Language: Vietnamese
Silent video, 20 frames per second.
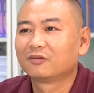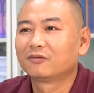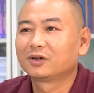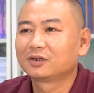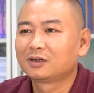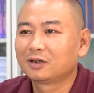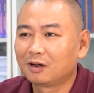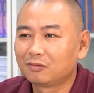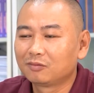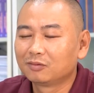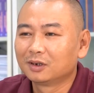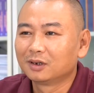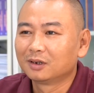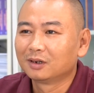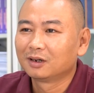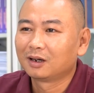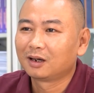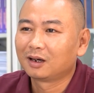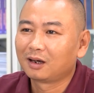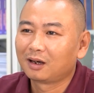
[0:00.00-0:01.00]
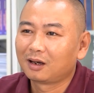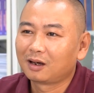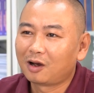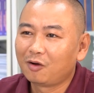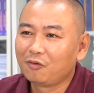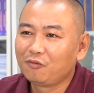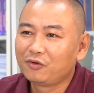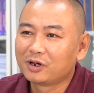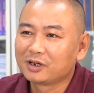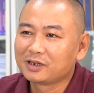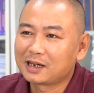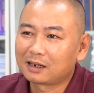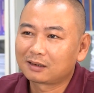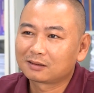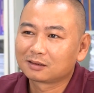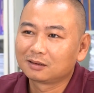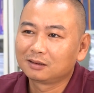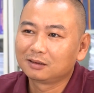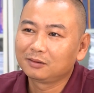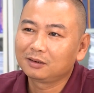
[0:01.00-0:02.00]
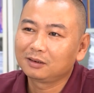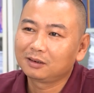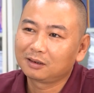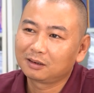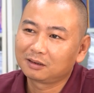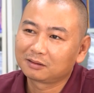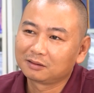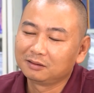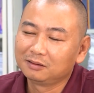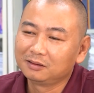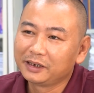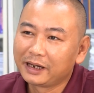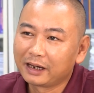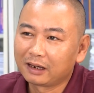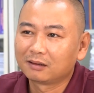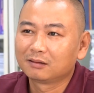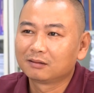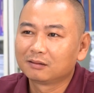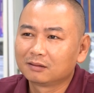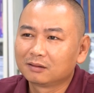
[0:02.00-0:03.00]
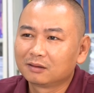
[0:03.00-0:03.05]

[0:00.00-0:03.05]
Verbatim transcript: Vâng thưa ông có vừa nhắc tới một cái từ gọi là nghiện.